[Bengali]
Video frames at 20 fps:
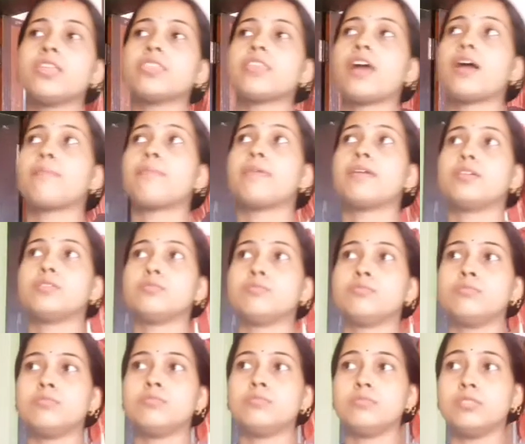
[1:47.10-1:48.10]
তারপরে
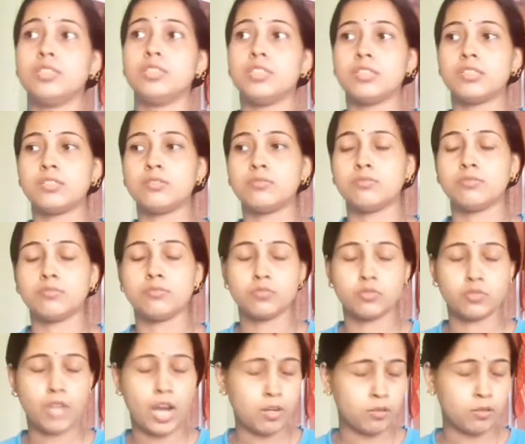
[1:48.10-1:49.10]
ইয়ে
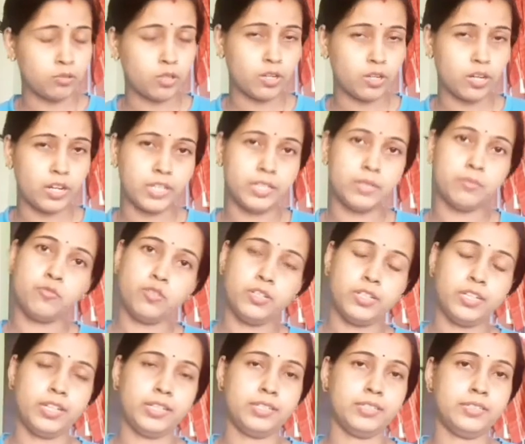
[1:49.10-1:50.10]
আর তরকারি দিয়ে মুড়ি
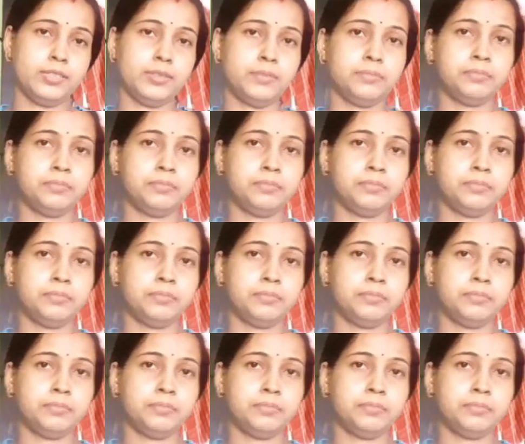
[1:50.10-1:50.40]
খেয়েছে